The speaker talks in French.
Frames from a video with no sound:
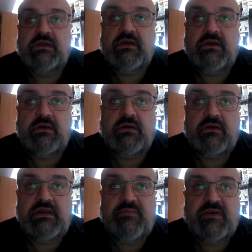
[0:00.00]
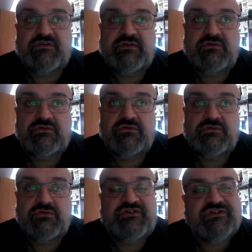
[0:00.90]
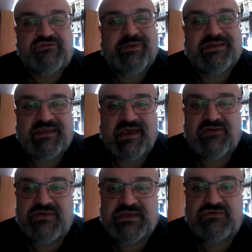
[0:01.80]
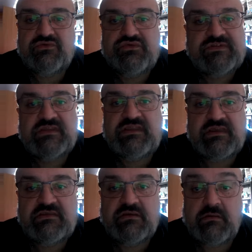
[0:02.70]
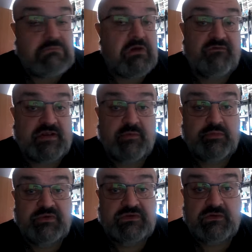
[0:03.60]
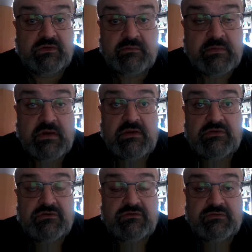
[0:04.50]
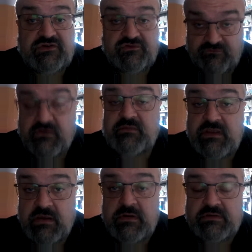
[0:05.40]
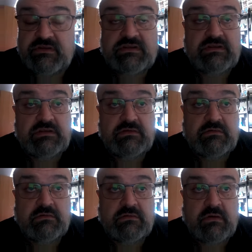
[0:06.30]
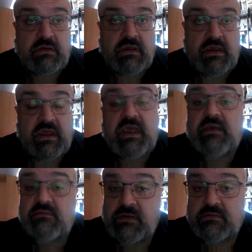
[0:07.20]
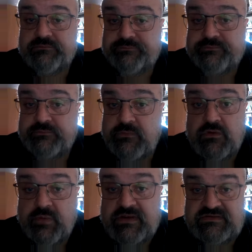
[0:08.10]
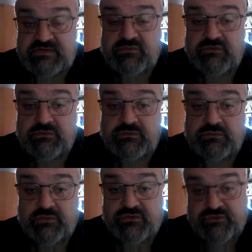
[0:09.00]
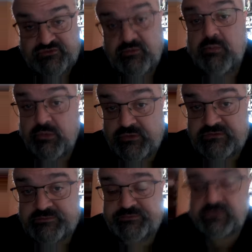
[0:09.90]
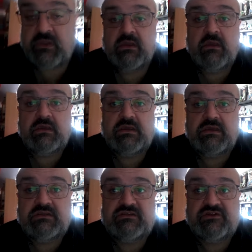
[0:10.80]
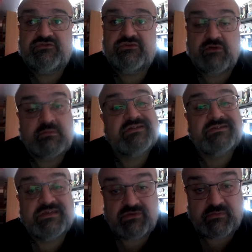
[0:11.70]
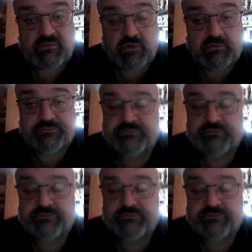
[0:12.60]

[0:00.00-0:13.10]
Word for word: Euh, les personnes ne cherchent pas à travers toute cette aide à faire de la publicité. Ce sont des gens formidables qui aiment le principe de ce que je propose. Et ça, je vous en remercie énormément.